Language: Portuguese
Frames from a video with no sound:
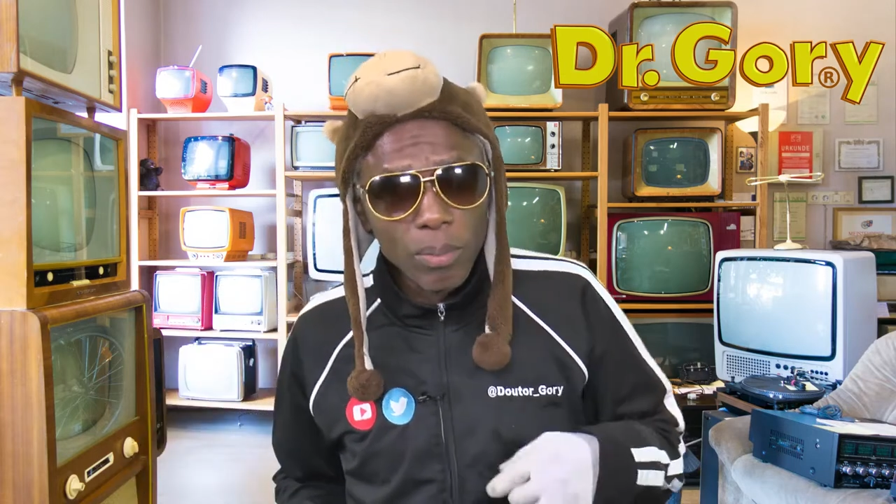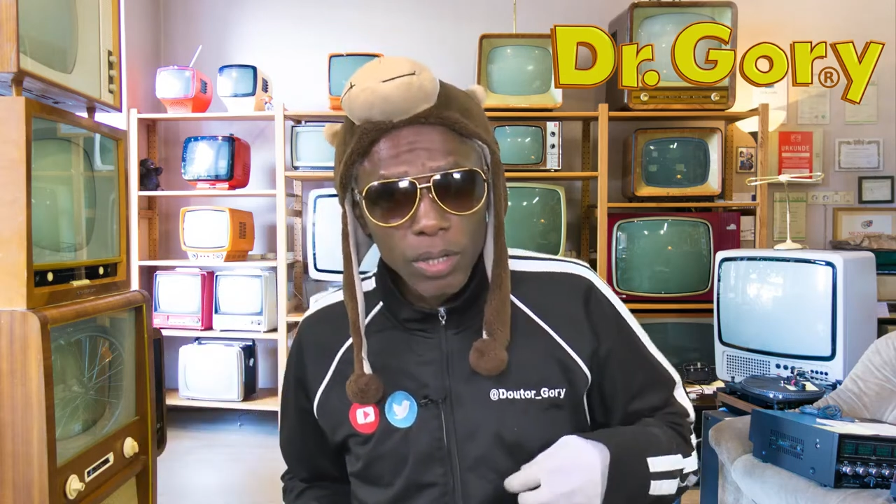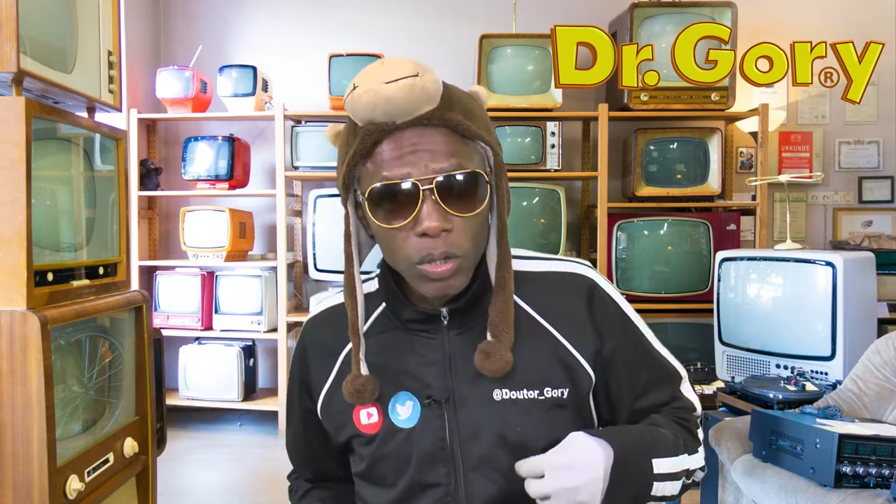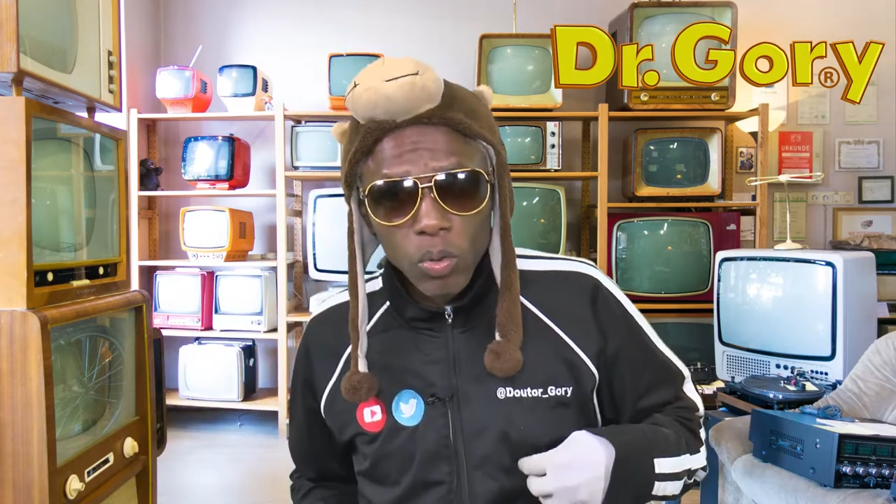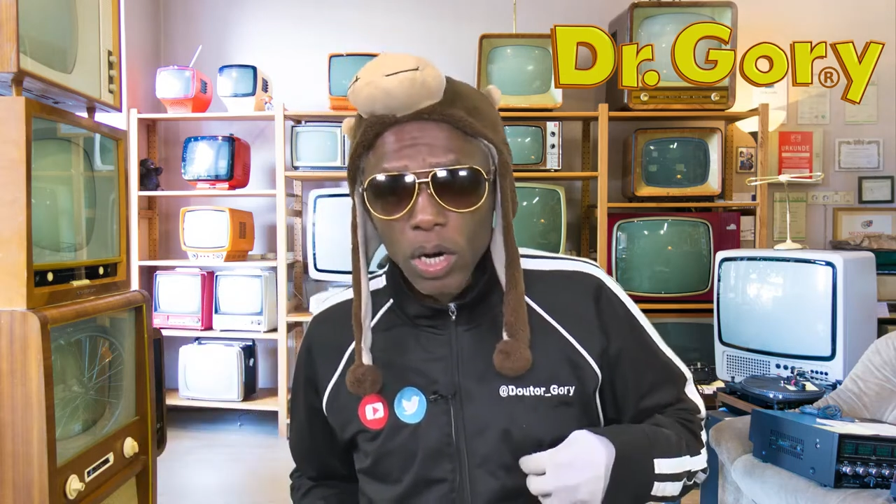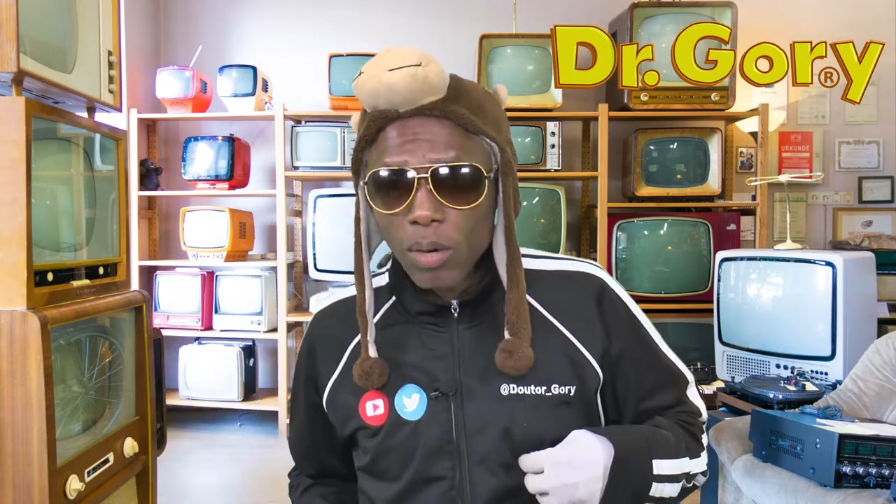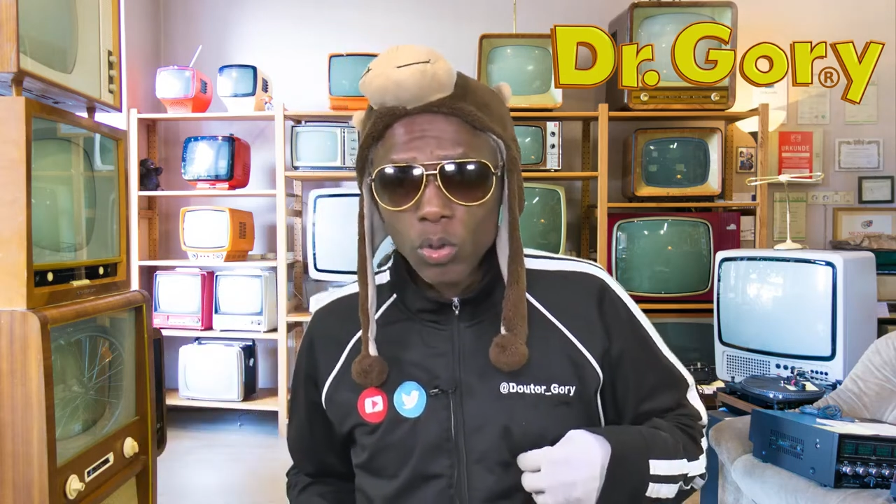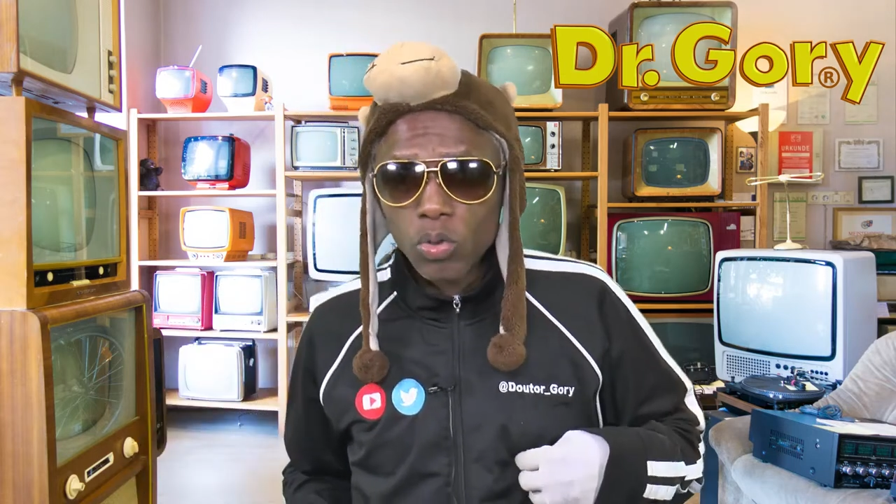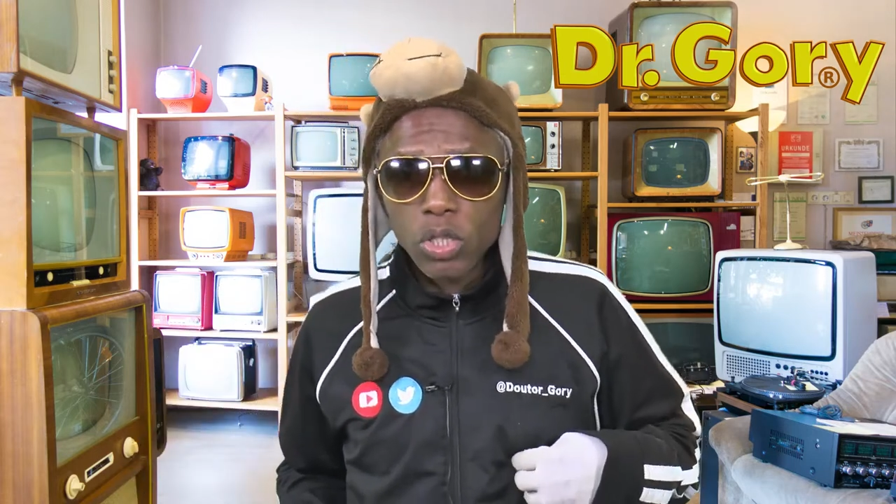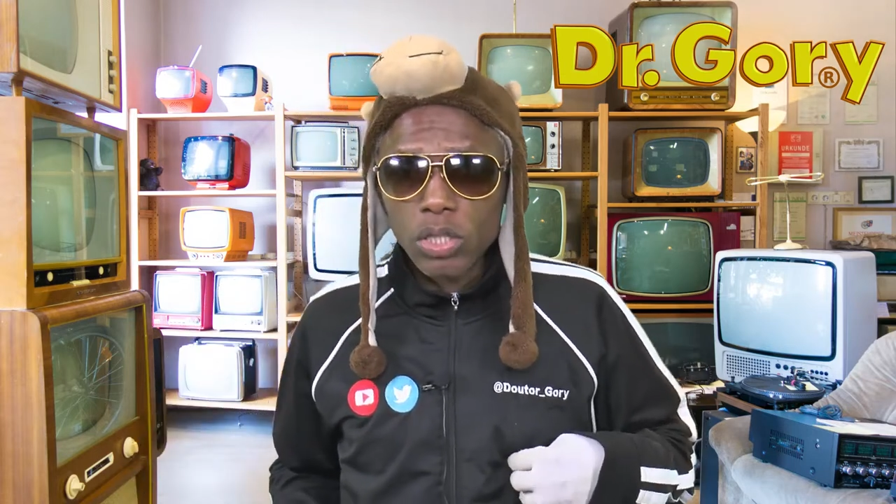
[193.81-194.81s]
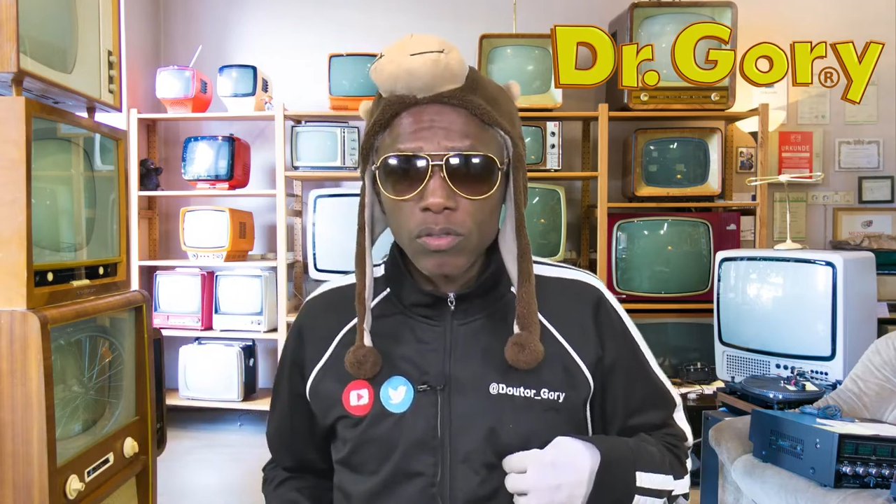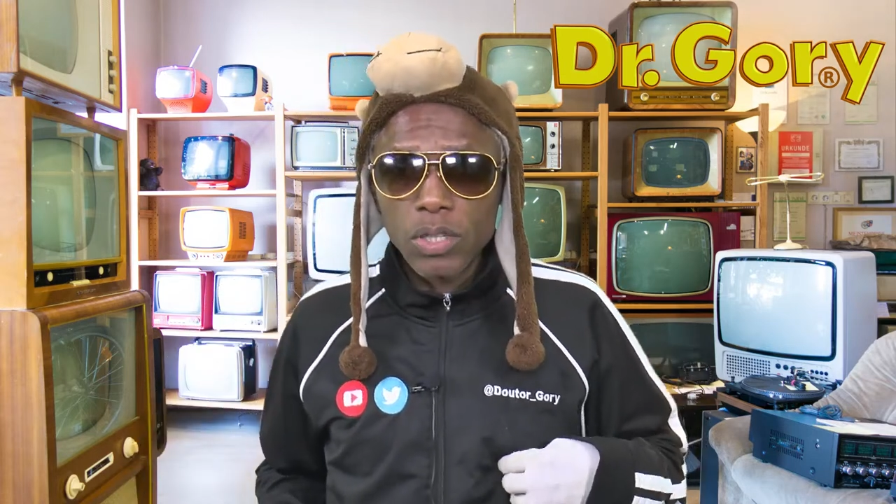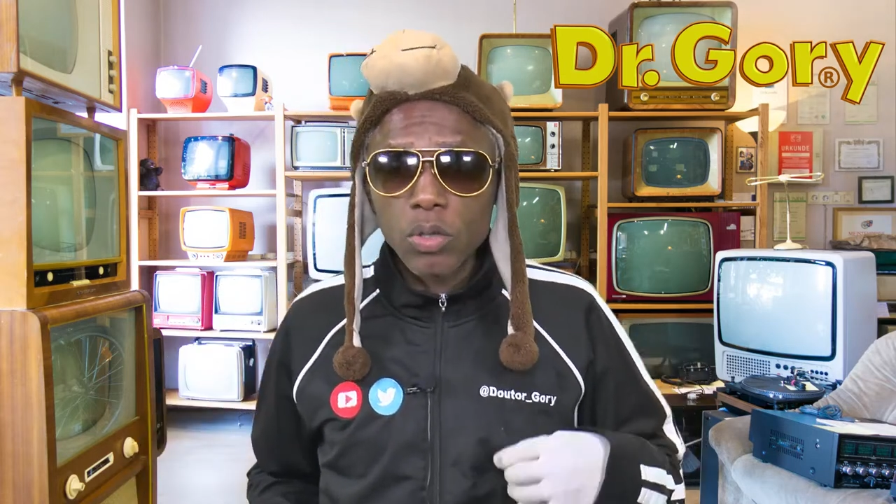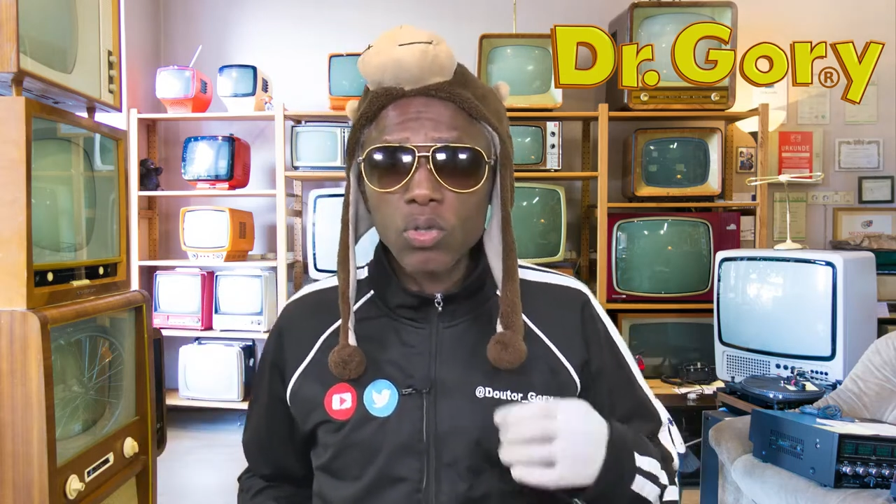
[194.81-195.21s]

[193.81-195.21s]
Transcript: amigo, um cara muito gente fina.